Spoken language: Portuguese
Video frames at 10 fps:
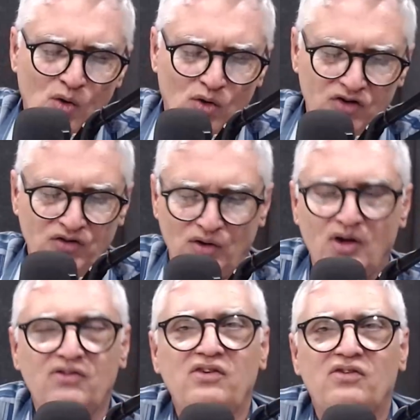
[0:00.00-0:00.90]
Hoje
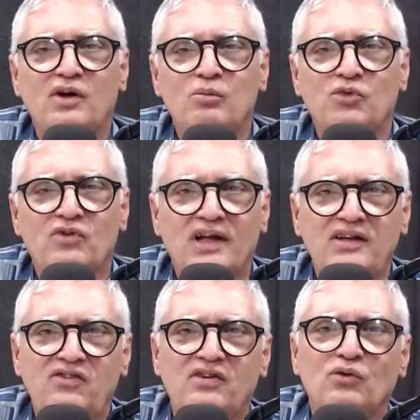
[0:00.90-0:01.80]
nós estamos na
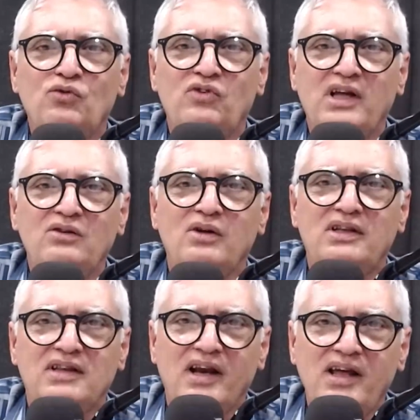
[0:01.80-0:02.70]
lição
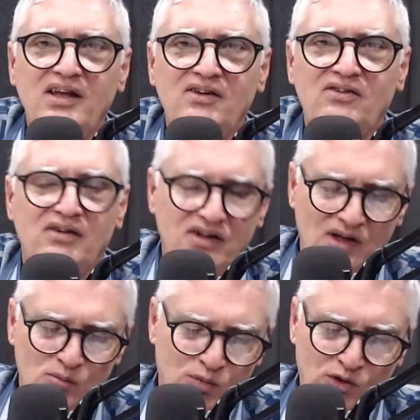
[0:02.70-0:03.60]
113, que
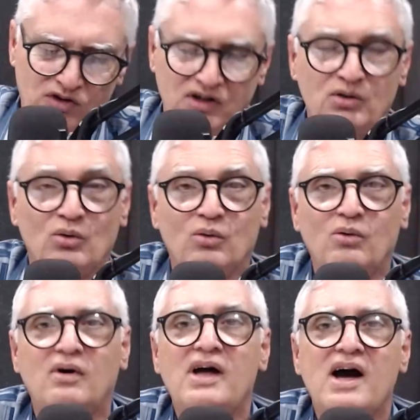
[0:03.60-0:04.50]
tem por
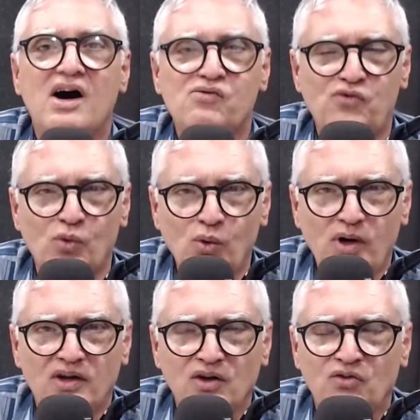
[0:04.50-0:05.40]
título A
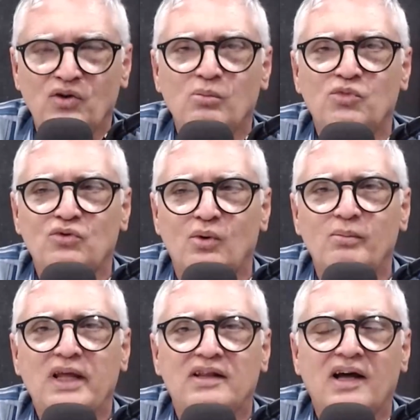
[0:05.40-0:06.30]
Fuga, nós vamos
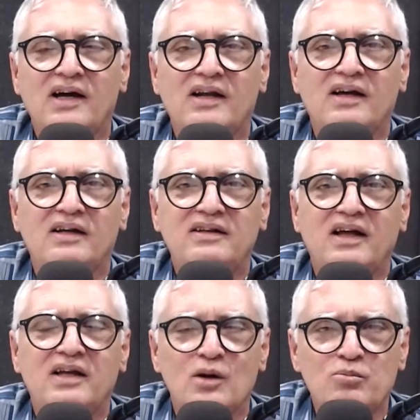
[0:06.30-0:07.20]
comentar
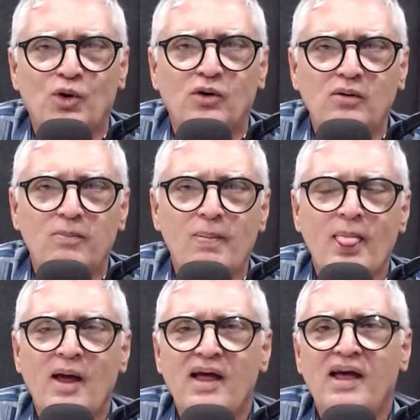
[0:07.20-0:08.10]
daqui a pouco.
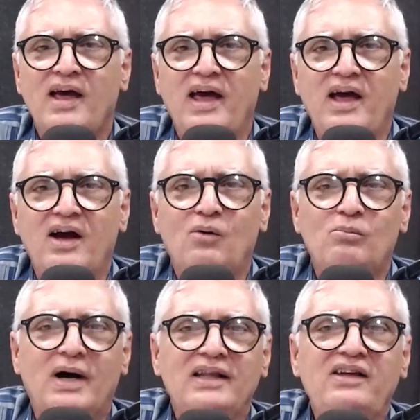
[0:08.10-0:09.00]
É
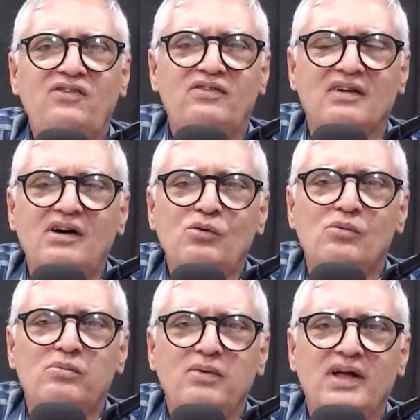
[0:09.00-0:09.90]
uma
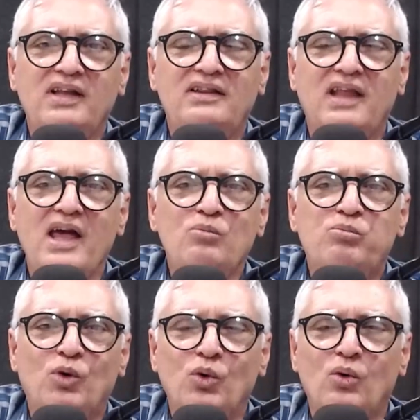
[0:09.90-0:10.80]
lição que tem
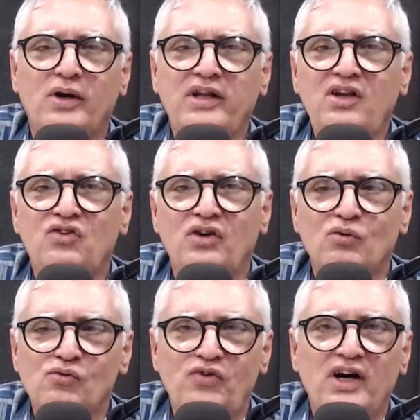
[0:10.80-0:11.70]
por origem
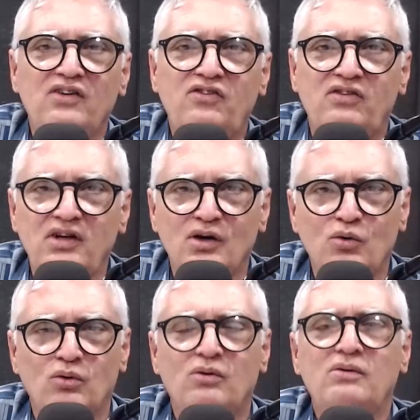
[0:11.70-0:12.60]
um
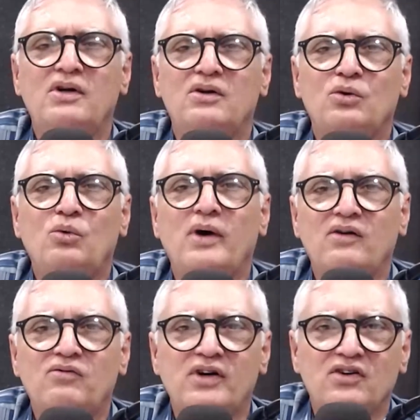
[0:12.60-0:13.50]
versículo do
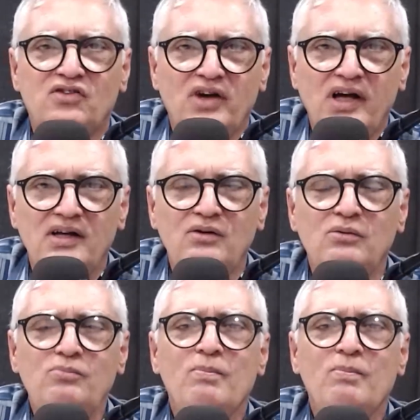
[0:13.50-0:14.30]
Evangelho